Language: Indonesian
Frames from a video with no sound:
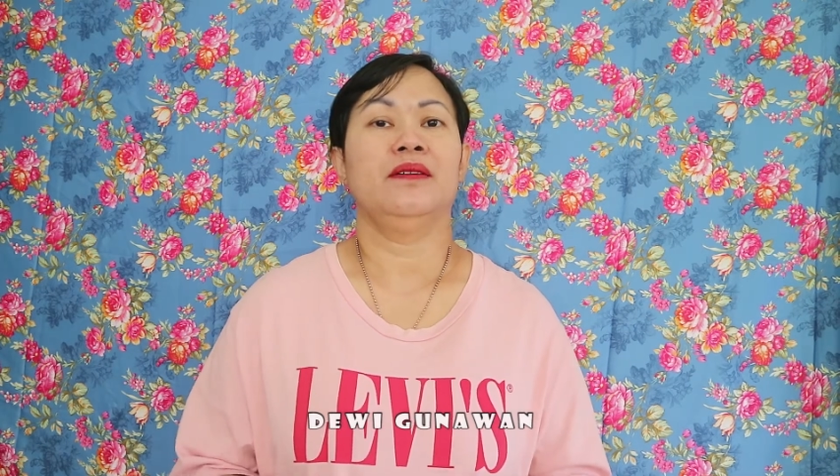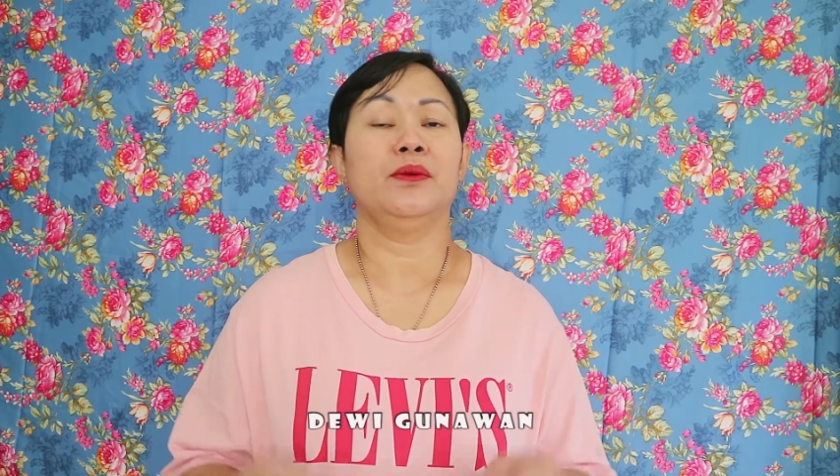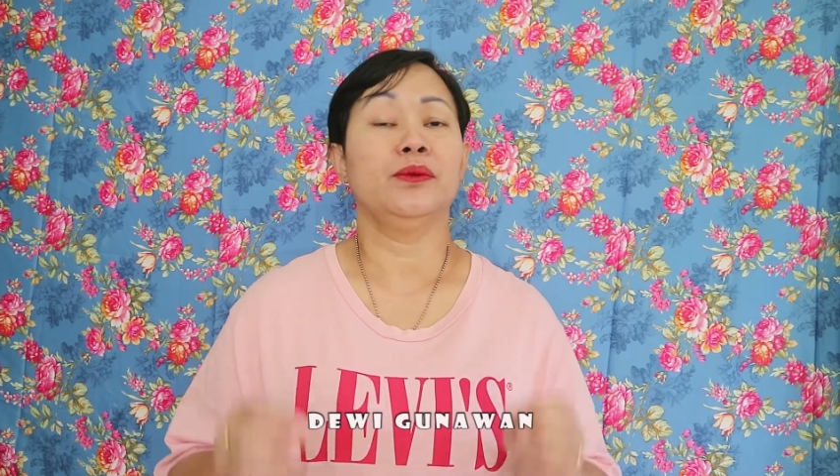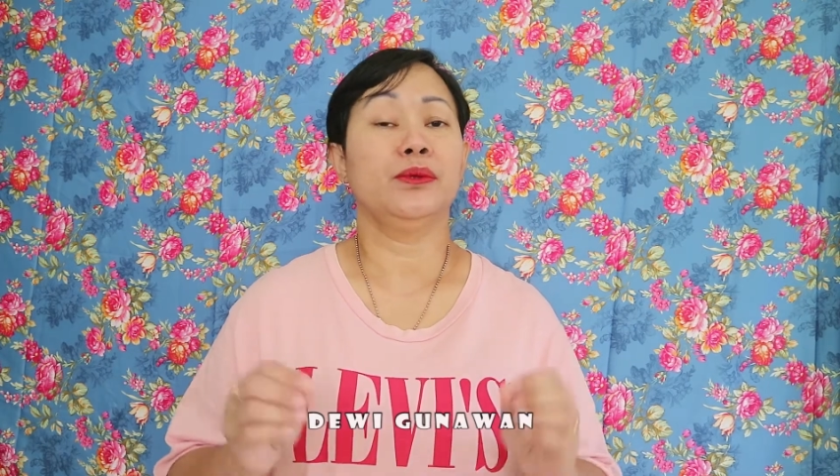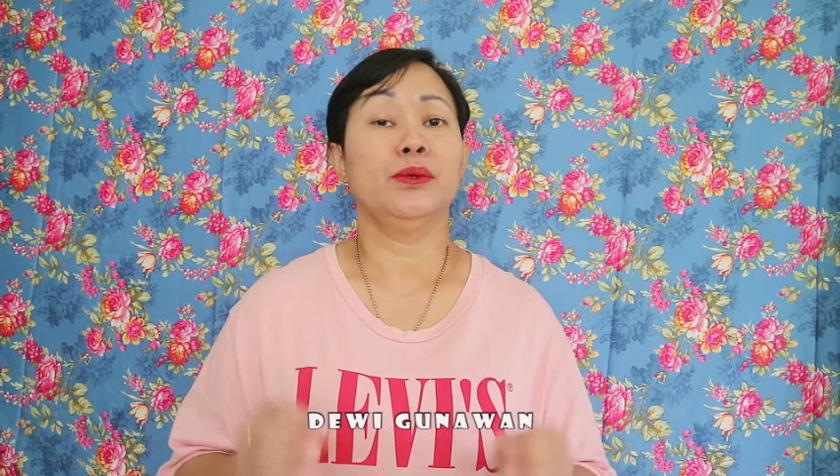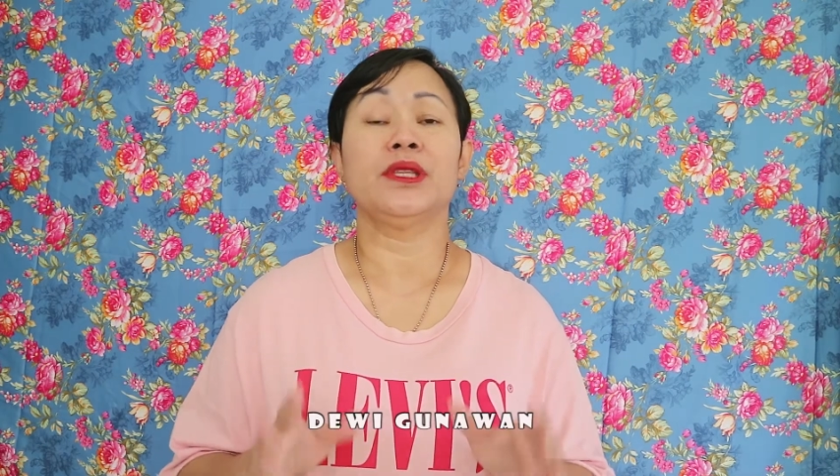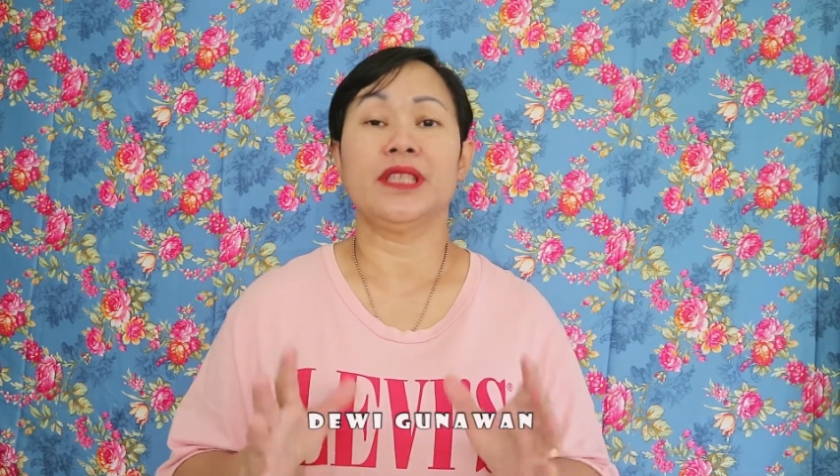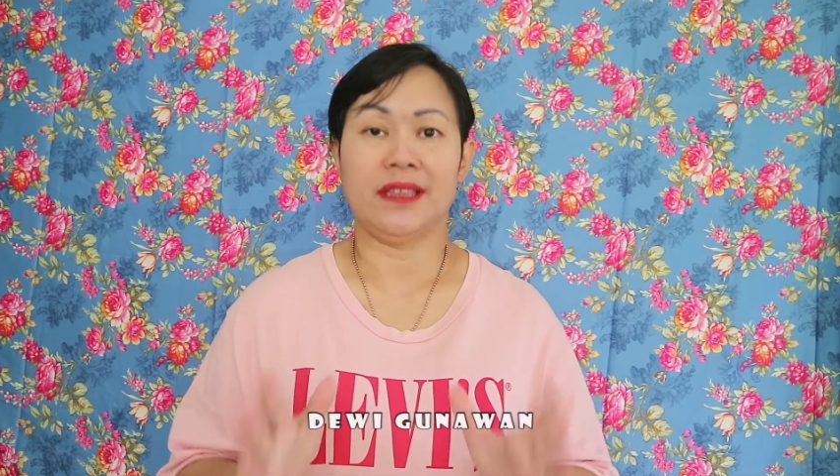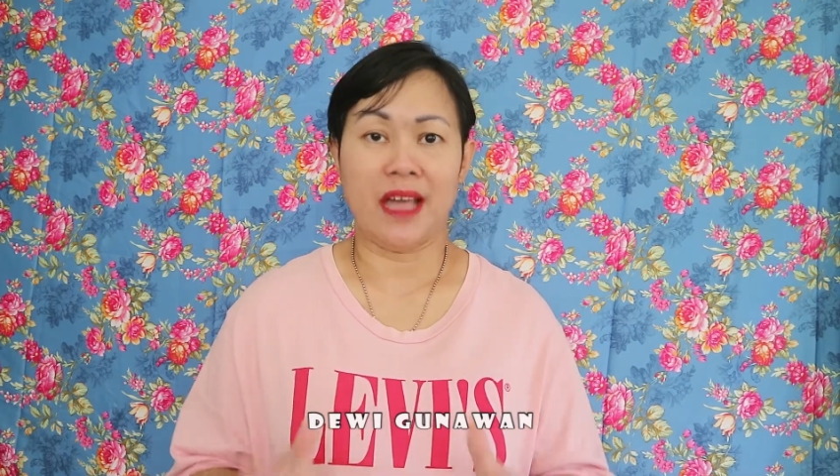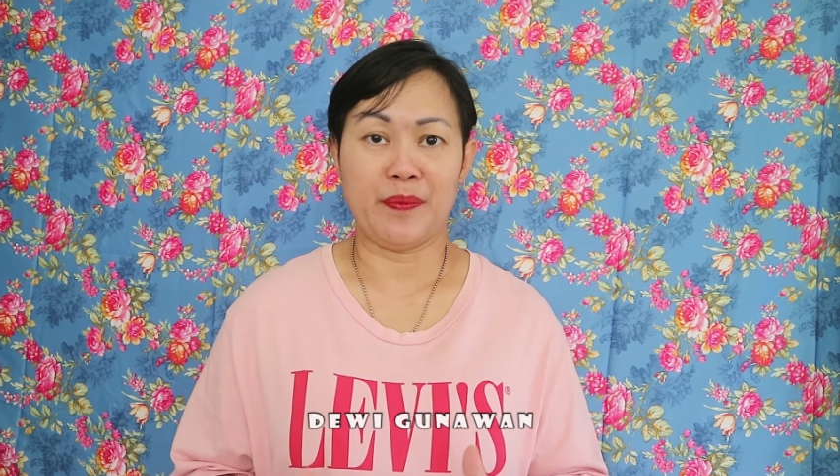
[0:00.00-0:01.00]
untuk
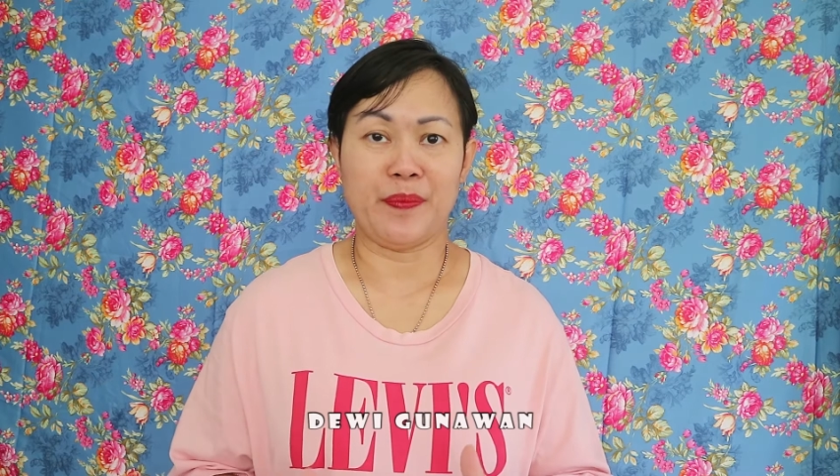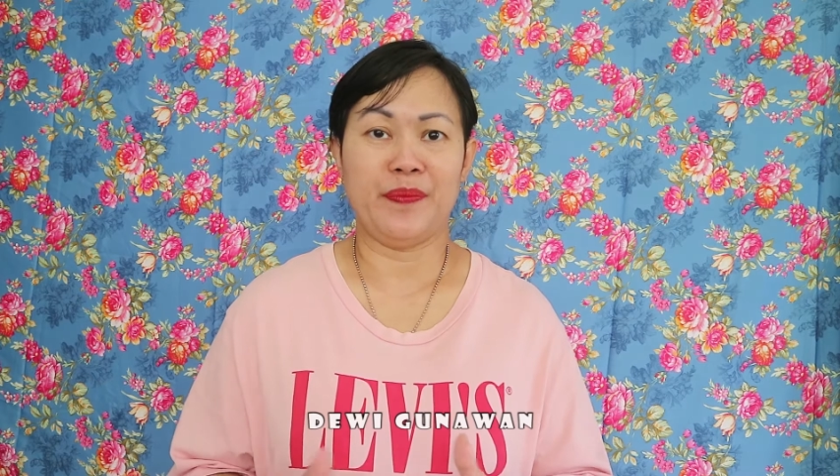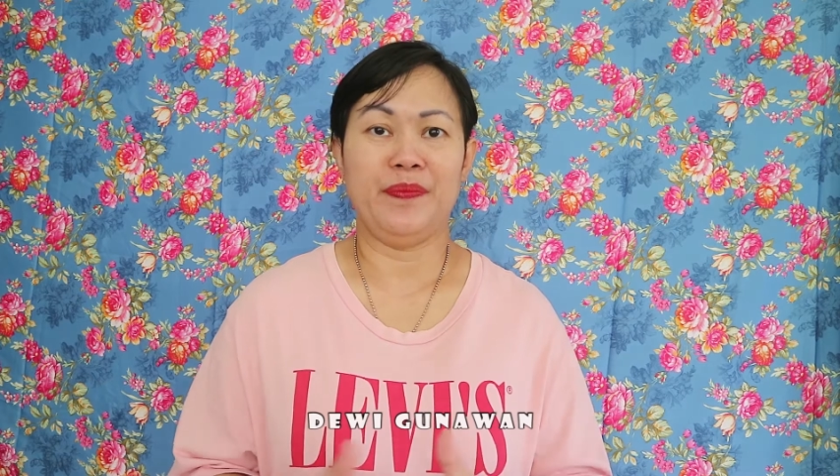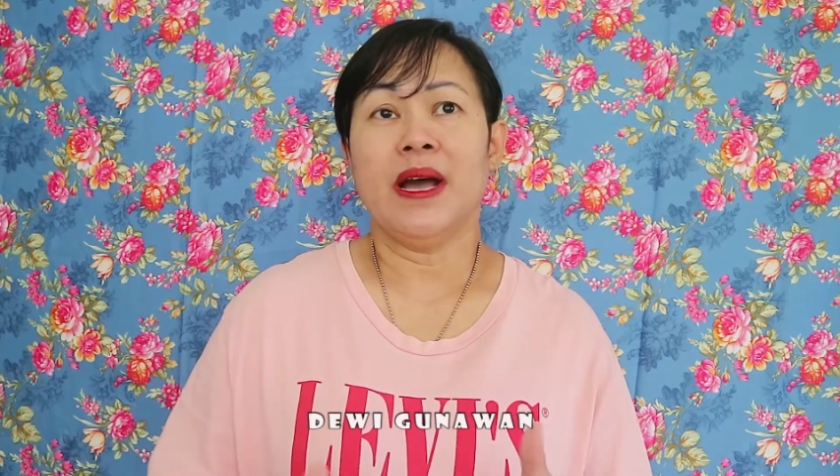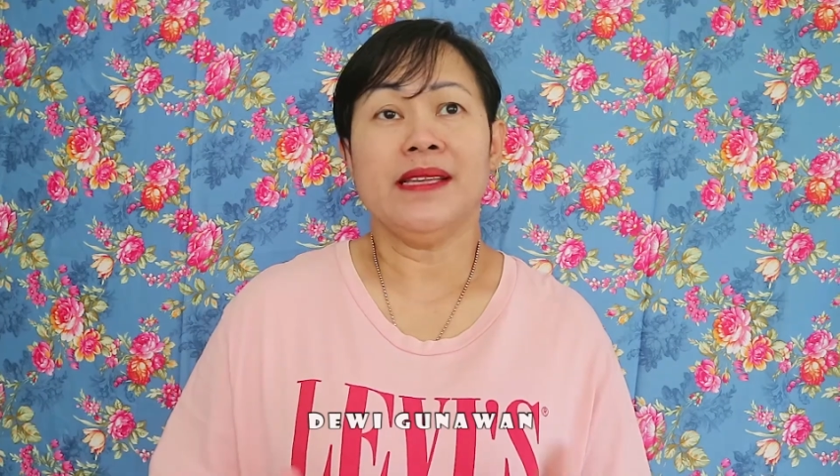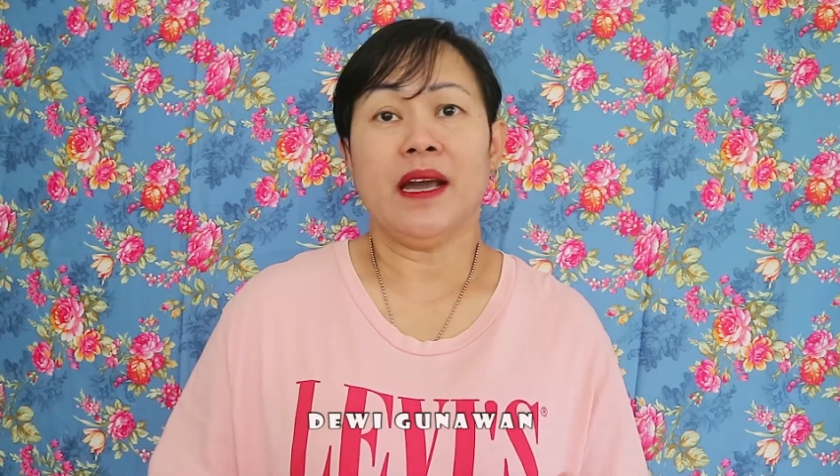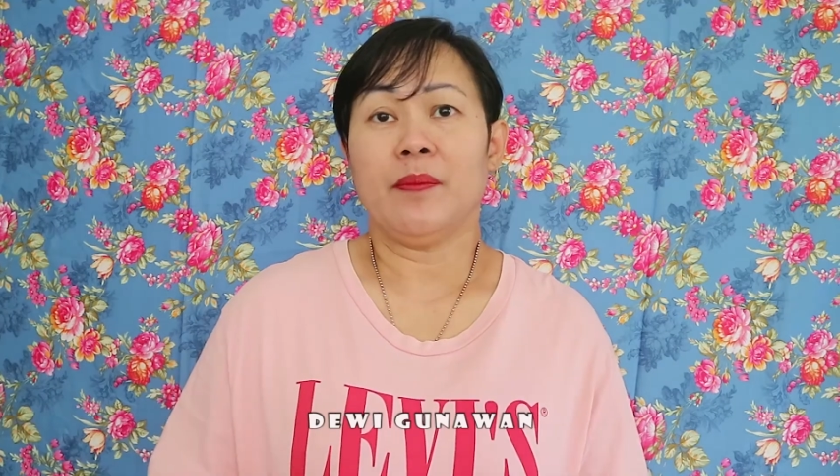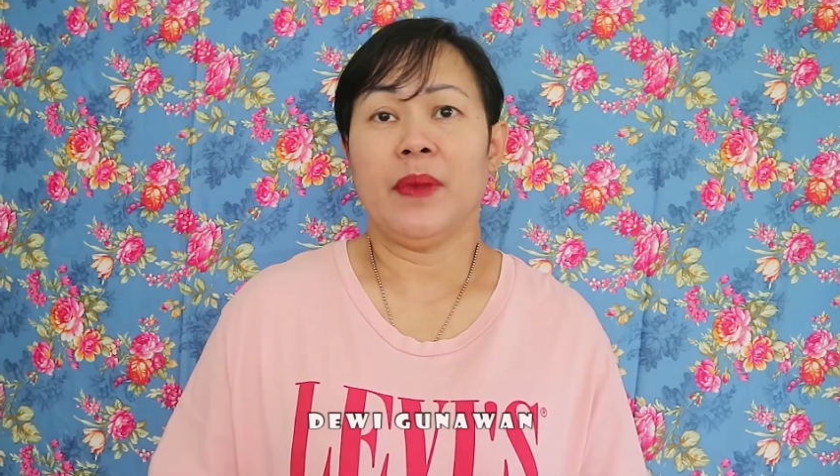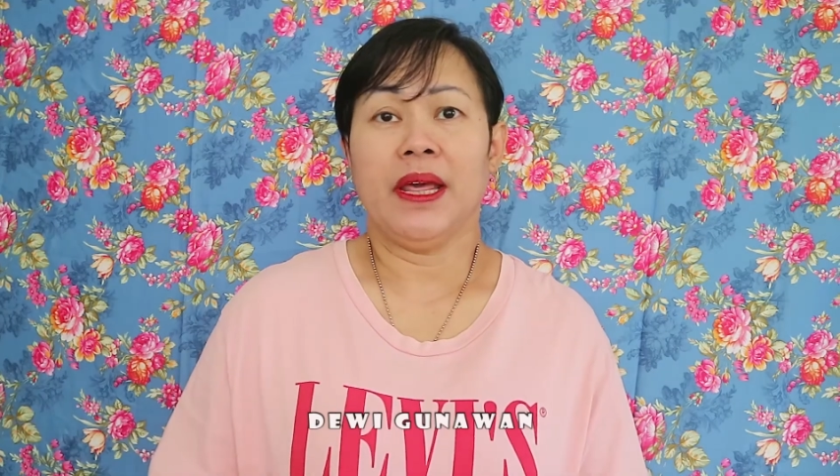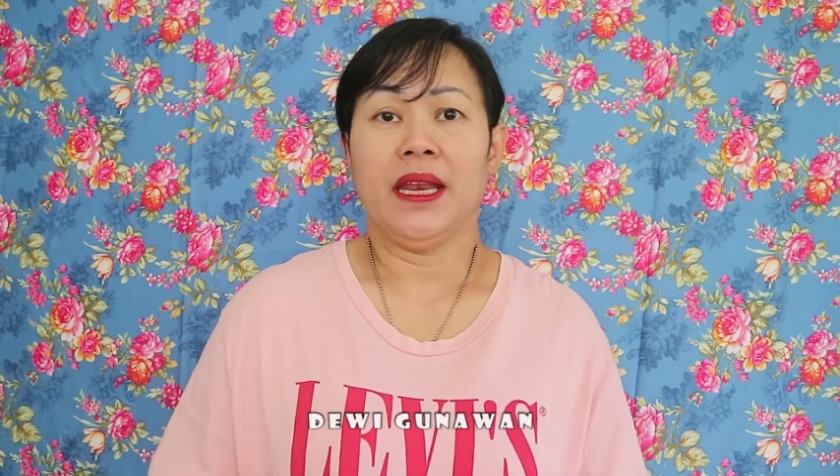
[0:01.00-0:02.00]
tetap banyak
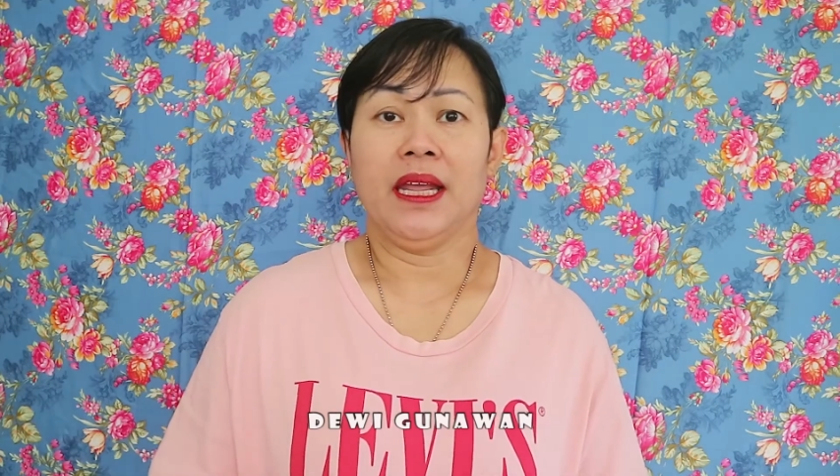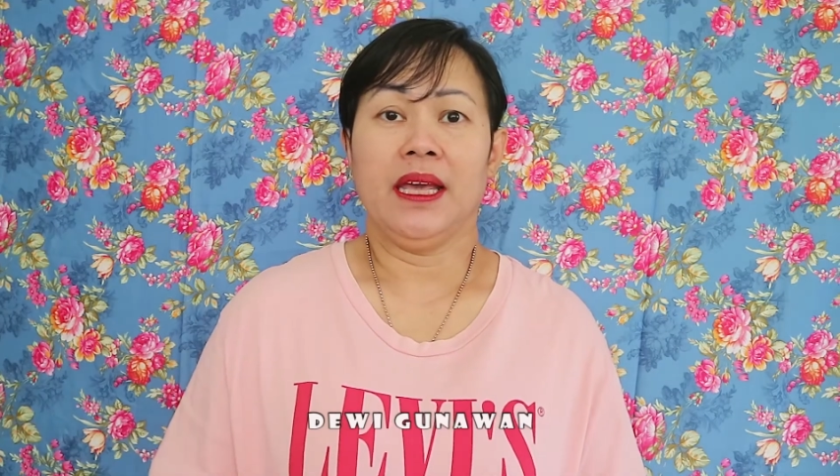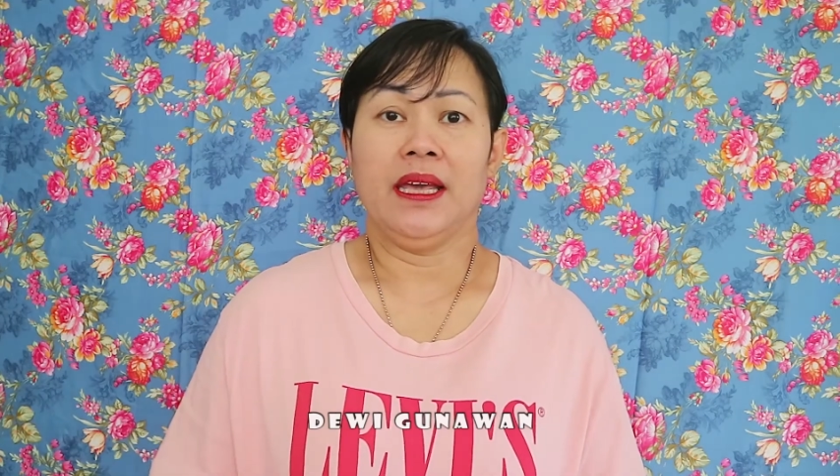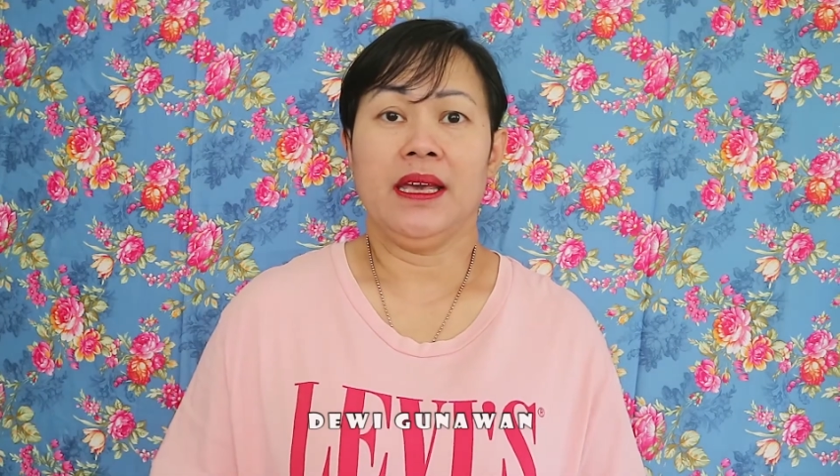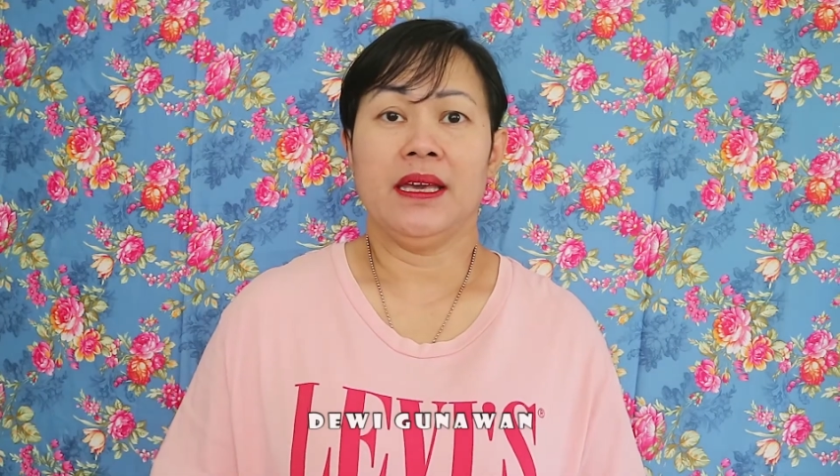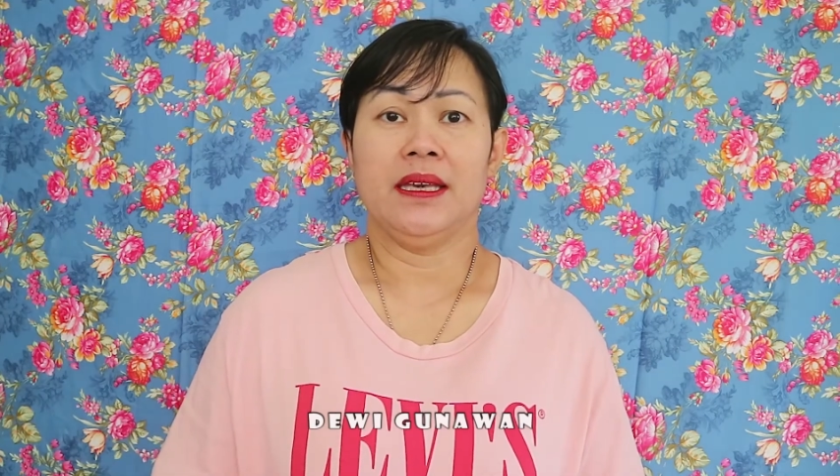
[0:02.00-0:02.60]
planning